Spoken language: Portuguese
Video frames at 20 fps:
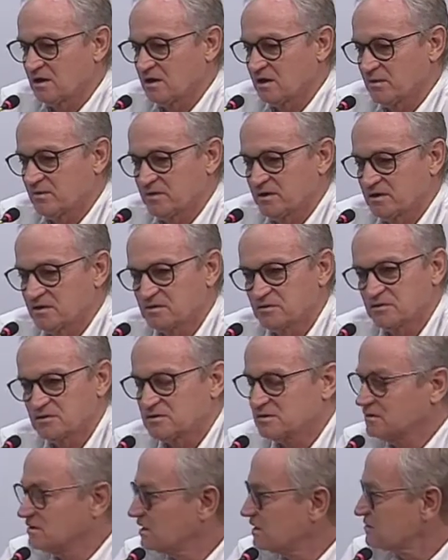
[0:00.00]
época, era
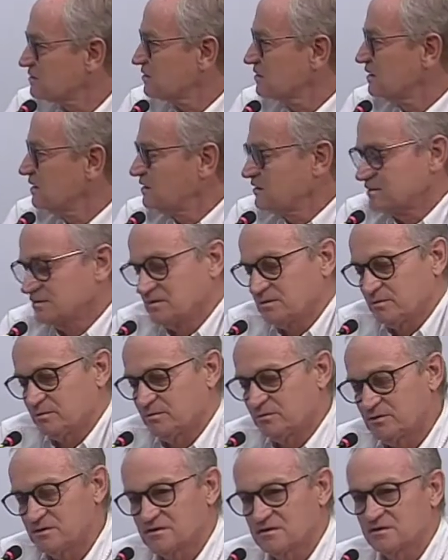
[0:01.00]
torcida internacional. Então,
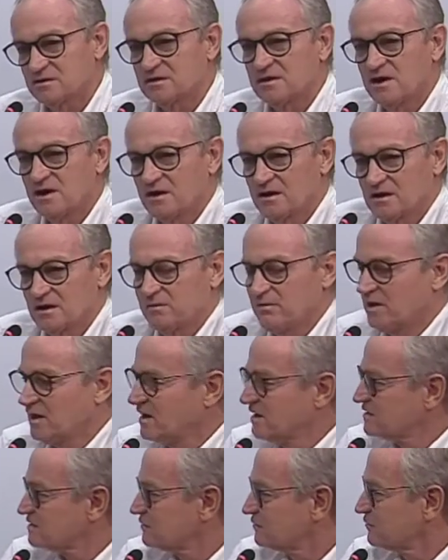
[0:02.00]
poxa, que
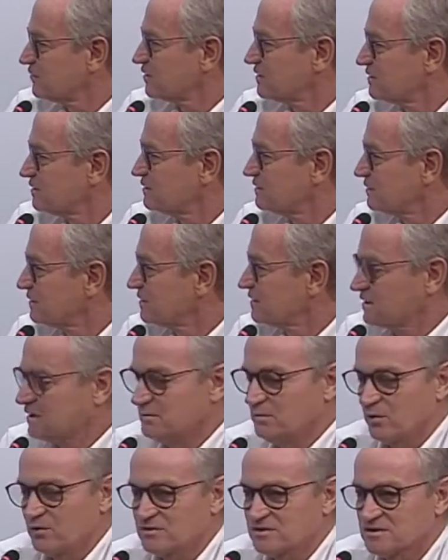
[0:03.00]
beleza foi aquilo, né? Que
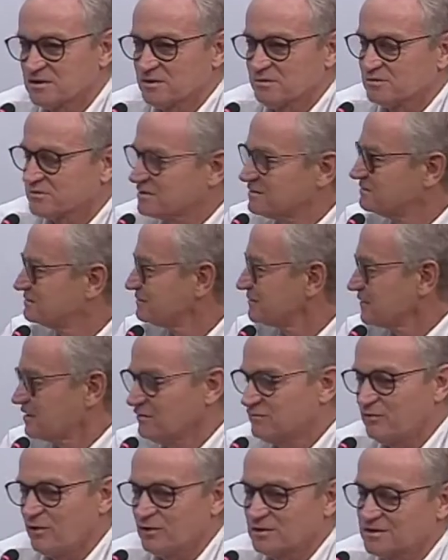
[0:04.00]
bons tempos. Que
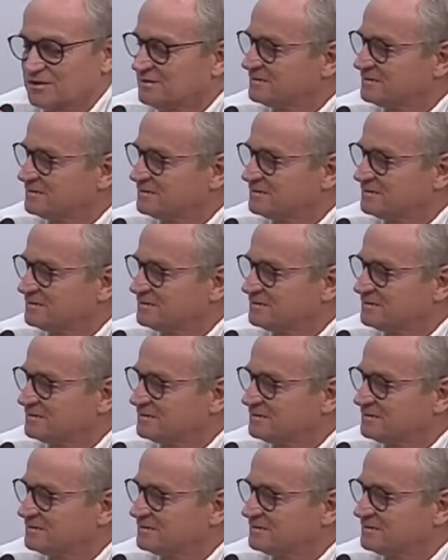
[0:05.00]
é, e Aí o